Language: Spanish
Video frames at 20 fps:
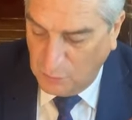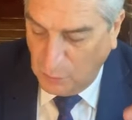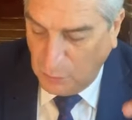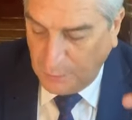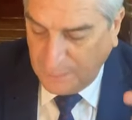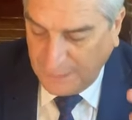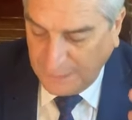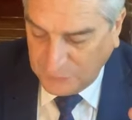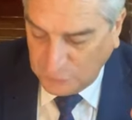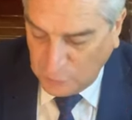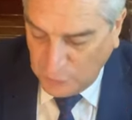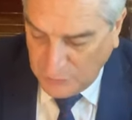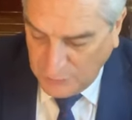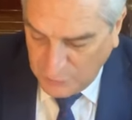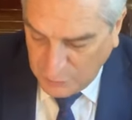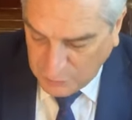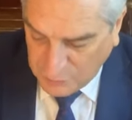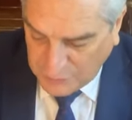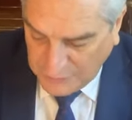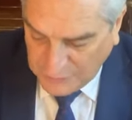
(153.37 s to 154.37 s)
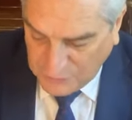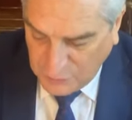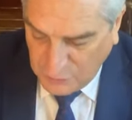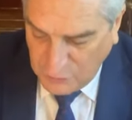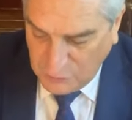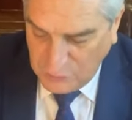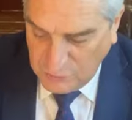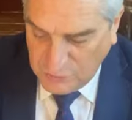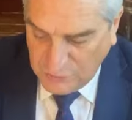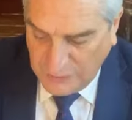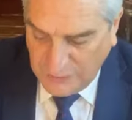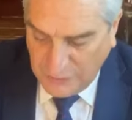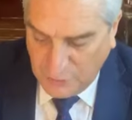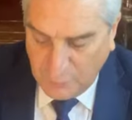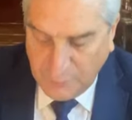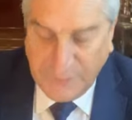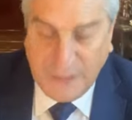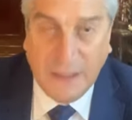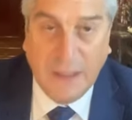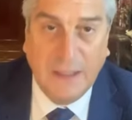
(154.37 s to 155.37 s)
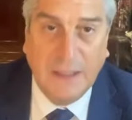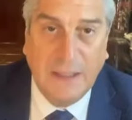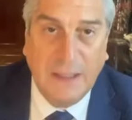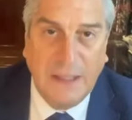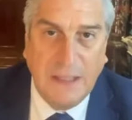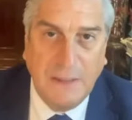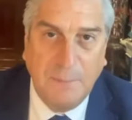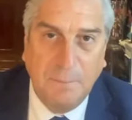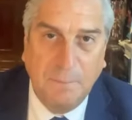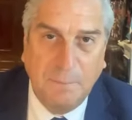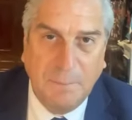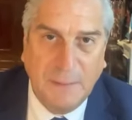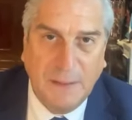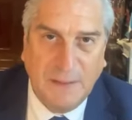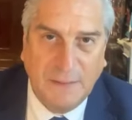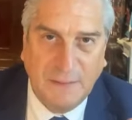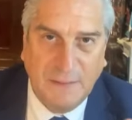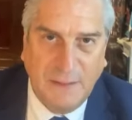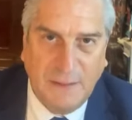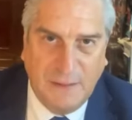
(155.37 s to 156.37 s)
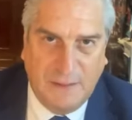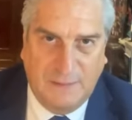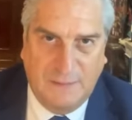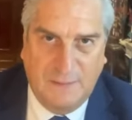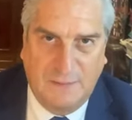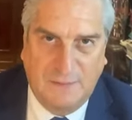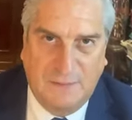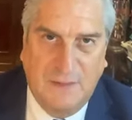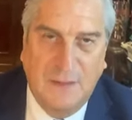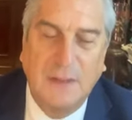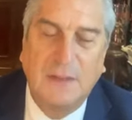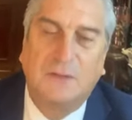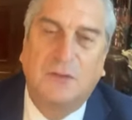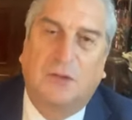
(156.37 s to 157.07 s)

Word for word: objeto de demostración se denominan impertinentes.